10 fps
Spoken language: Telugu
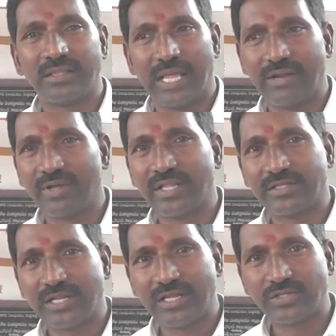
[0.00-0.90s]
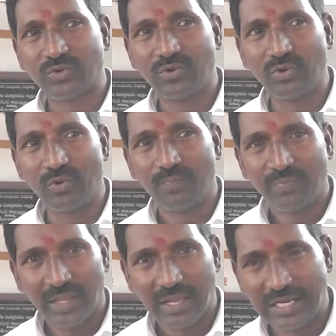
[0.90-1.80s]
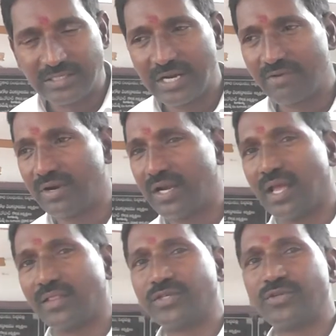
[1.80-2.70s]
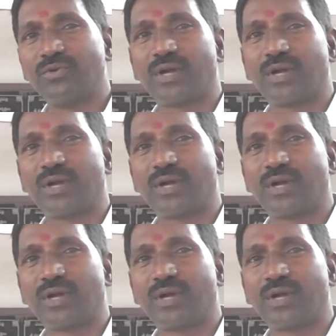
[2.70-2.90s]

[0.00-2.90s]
ధన్యవాదాలు తెలియజేసుకుంటూ గెలిచినటువంటి అధ్యక్షులు